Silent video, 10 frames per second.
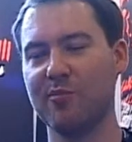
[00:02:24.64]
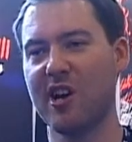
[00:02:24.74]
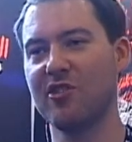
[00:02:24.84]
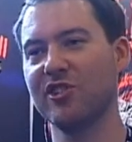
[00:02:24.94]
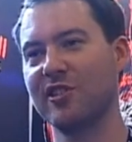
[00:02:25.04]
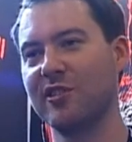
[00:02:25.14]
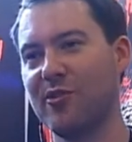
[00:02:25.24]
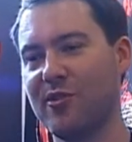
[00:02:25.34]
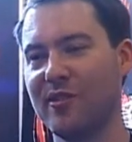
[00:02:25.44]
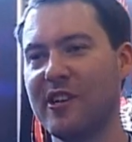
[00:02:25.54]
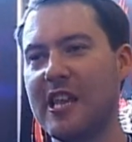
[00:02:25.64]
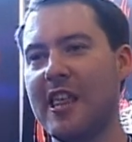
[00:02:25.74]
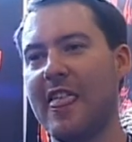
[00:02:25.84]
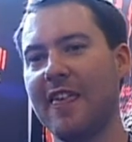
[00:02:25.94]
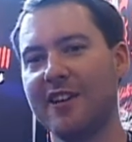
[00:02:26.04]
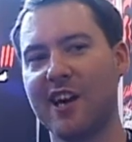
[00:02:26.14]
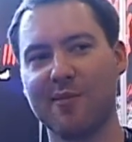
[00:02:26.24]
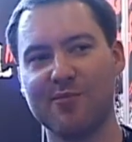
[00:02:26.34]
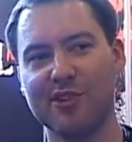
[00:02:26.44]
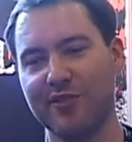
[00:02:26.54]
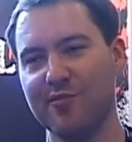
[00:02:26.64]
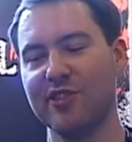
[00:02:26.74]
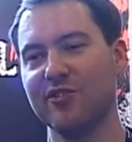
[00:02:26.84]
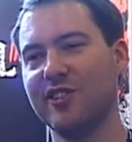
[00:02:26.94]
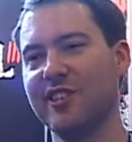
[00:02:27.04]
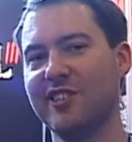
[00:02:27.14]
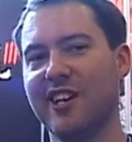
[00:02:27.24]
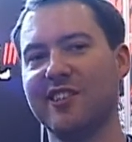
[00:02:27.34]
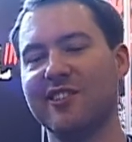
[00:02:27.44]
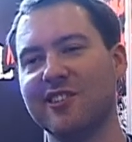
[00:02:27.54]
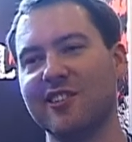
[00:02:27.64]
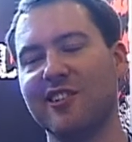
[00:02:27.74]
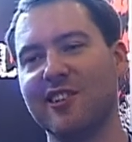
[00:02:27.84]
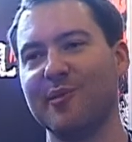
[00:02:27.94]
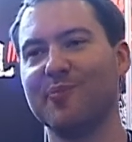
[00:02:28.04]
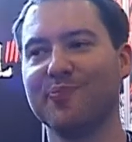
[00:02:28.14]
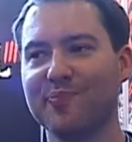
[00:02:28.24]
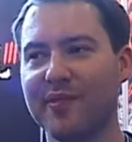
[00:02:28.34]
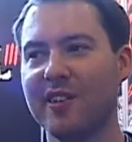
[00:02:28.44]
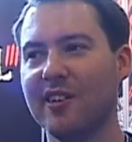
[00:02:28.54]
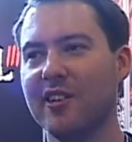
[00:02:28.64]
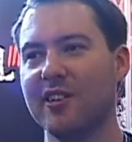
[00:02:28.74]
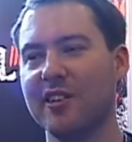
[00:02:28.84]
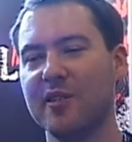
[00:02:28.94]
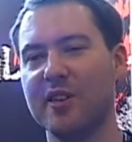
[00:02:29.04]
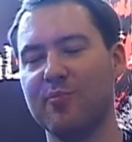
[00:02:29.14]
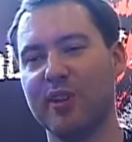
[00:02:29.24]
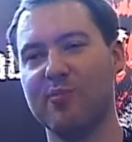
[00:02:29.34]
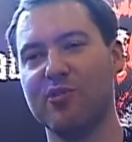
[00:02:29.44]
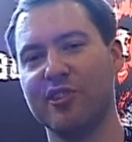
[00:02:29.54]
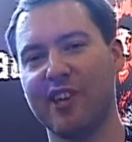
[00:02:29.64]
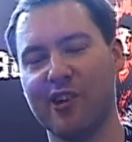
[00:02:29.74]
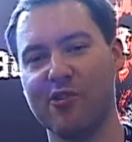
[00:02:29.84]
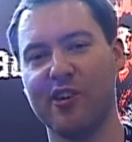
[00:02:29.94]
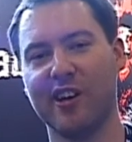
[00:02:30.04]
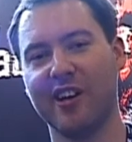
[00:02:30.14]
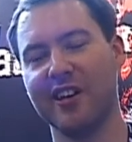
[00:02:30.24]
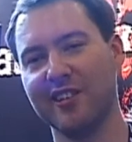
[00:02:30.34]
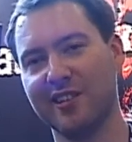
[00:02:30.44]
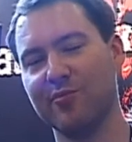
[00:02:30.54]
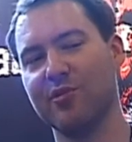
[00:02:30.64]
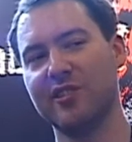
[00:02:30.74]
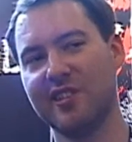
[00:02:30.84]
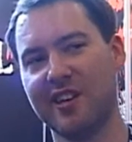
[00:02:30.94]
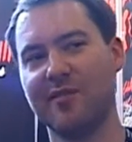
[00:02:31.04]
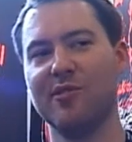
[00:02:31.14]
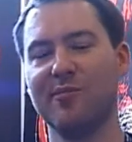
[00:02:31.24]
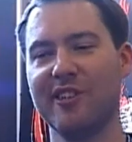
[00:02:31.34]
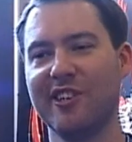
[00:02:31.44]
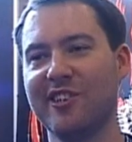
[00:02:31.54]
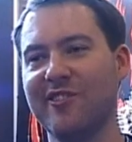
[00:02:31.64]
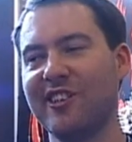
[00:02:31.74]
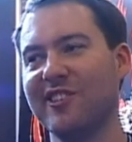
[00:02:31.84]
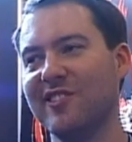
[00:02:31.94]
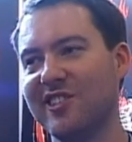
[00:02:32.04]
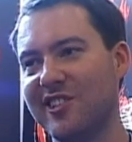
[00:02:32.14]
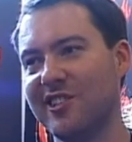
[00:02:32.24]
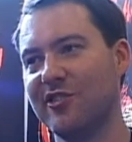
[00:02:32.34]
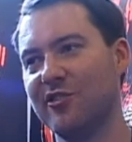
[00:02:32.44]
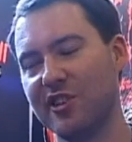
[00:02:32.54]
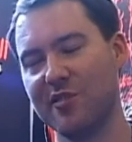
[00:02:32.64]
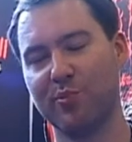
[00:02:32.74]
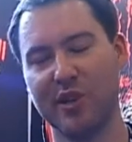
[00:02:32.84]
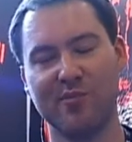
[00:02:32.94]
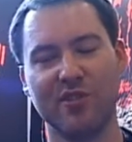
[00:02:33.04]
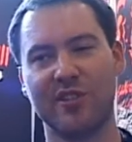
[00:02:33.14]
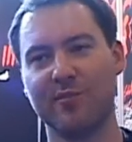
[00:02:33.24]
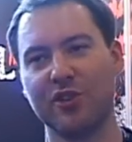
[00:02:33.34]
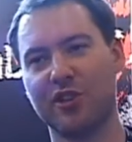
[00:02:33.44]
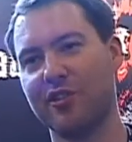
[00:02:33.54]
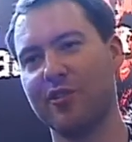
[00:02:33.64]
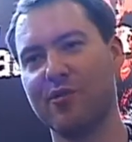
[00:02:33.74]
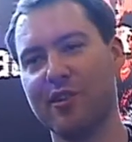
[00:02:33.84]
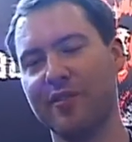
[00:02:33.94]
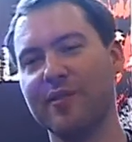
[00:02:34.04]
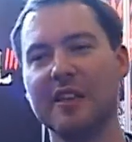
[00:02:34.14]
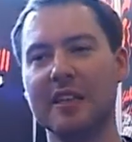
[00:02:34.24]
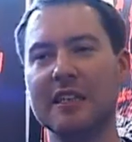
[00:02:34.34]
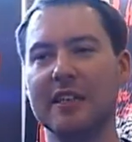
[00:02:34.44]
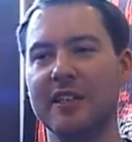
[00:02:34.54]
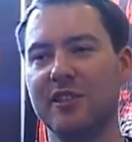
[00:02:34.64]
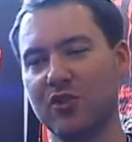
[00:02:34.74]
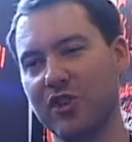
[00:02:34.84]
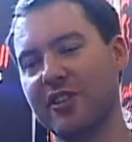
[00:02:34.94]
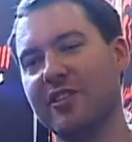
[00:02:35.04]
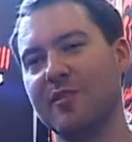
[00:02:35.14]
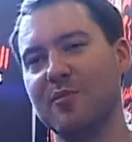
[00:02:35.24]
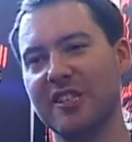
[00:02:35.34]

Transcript: э, Мороза, то карма будет в минусе и, соответственно, а... геймплей будет такой. А если он будет себя более адекватно вести, то геймплей будет немножко другой, как сюжет и